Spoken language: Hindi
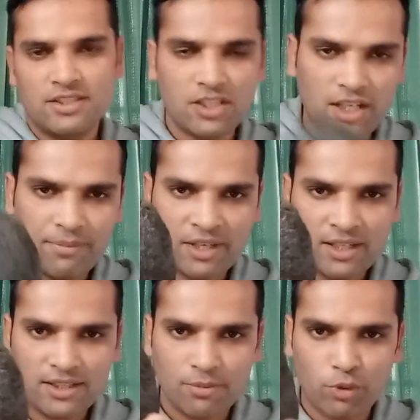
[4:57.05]
चिली
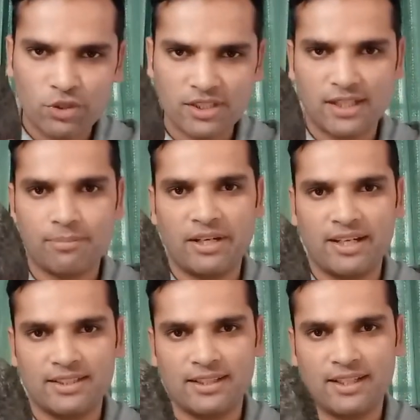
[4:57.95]
में ये बहुत ज़्यादा
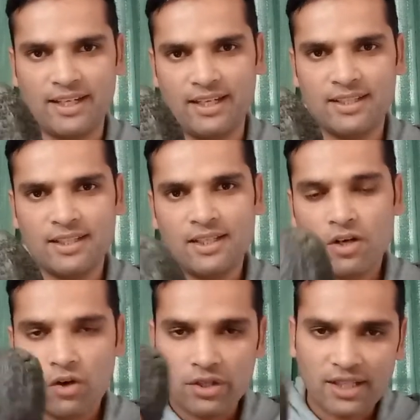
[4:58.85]
पाया जाता है
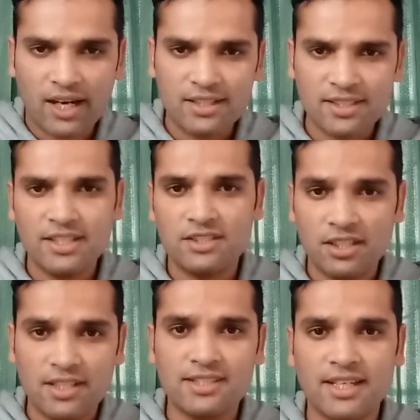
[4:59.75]
और यहाँ से ही
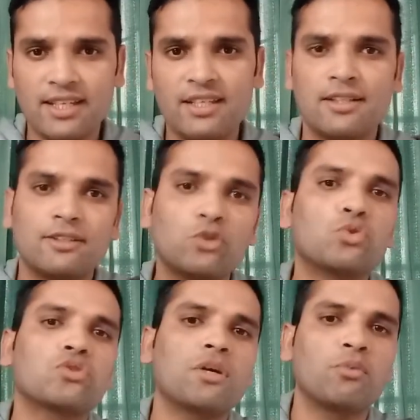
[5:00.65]
चिली से ही
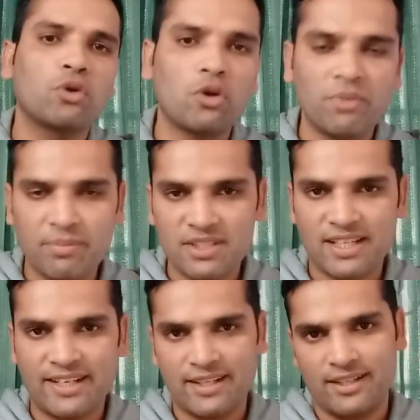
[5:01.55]
दूसरे मुल्कों में भी
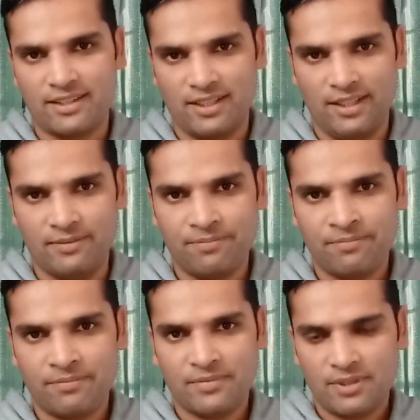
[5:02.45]
सेंड करते हैं
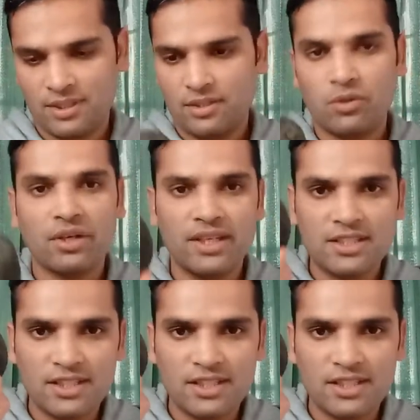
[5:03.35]
क्योंकि ये